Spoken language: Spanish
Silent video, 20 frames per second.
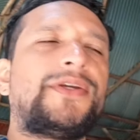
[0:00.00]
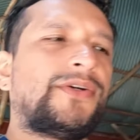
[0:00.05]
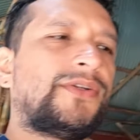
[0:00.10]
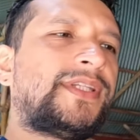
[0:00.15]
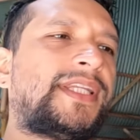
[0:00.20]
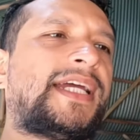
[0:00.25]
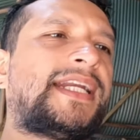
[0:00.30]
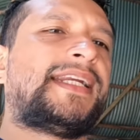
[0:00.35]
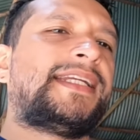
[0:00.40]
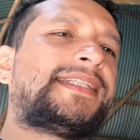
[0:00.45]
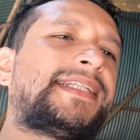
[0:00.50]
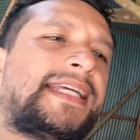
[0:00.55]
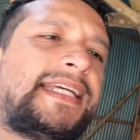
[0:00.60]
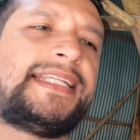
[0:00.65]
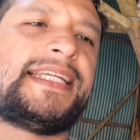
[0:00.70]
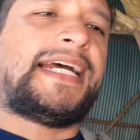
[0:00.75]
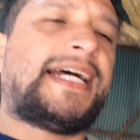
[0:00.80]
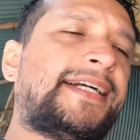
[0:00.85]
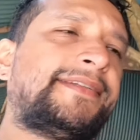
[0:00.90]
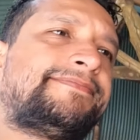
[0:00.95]
y contarles que
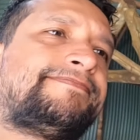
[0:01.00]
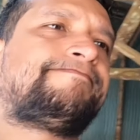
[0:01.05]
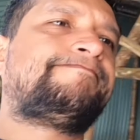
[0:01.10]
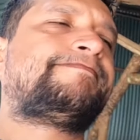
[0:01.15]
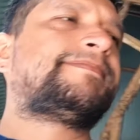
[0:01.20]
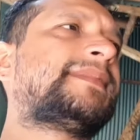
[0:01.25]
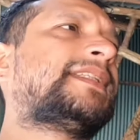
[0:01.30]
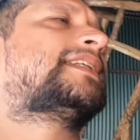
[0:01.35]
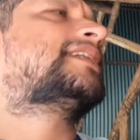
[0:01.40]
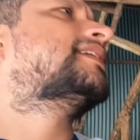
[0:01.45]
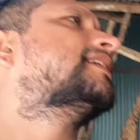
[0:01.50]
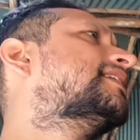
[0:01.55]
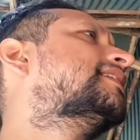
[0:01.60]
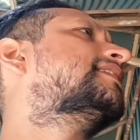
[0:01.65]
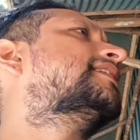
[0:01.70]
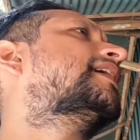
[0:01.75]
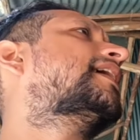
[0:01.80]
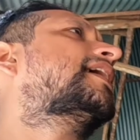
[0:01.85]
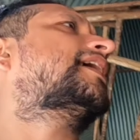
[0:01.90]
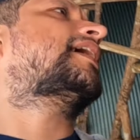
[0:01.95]
ya,
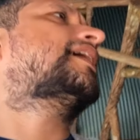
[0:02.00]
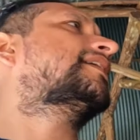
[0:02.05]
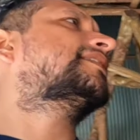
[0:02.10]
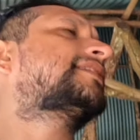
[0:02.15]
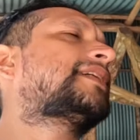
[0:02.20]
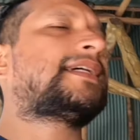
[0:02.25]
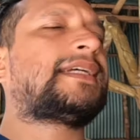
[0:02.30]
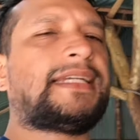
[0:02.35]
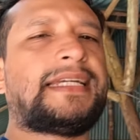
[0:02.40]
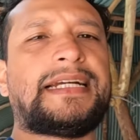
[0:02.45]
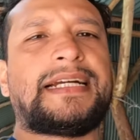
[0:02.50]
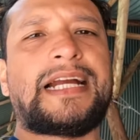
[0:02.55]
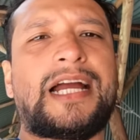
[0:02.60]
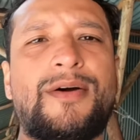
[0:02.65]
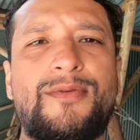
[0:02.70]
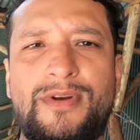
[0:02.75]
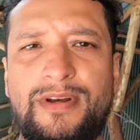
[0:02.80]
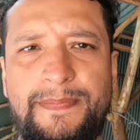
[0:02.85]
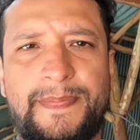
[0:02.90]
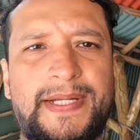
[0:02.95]
ya se
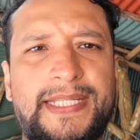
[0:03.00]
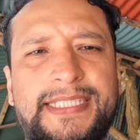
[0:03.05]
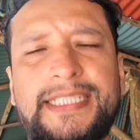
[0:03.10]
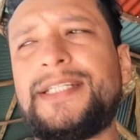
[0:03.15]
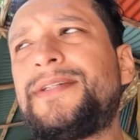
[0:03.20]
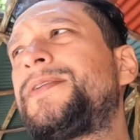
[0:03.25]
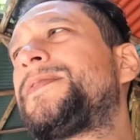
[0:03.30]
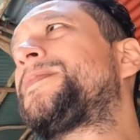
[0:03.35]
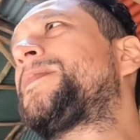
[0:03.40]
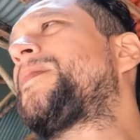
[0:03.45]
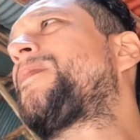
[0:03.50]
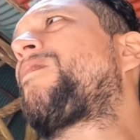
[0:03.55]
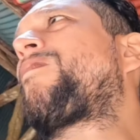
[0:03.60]
acabó el paseo,